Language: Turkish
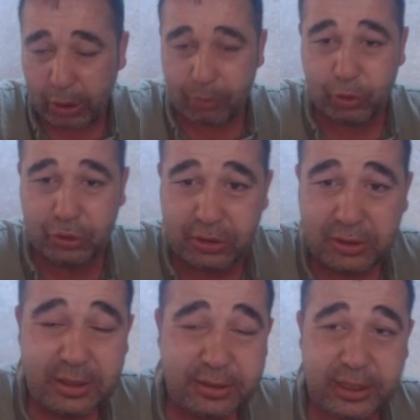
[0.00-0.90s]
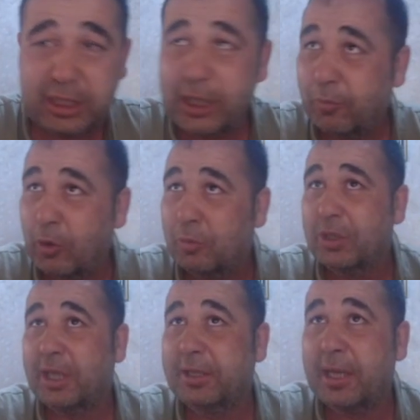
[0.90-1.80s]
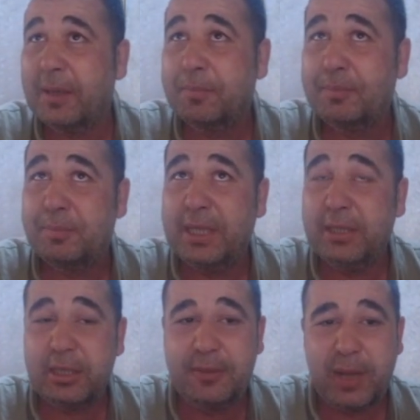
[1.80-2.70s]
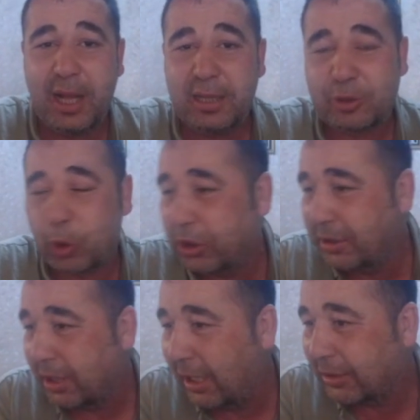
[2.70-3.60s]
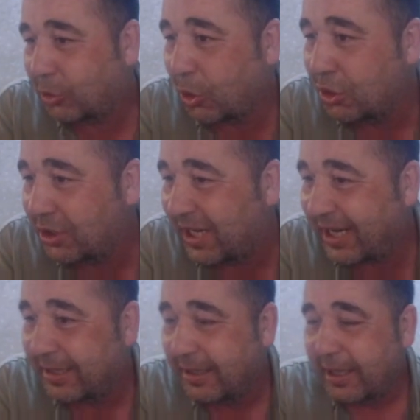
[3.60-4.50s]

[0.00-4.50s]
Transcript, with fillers: bunu Telegram grubundan da bildirim altcoin altcoin'ciler.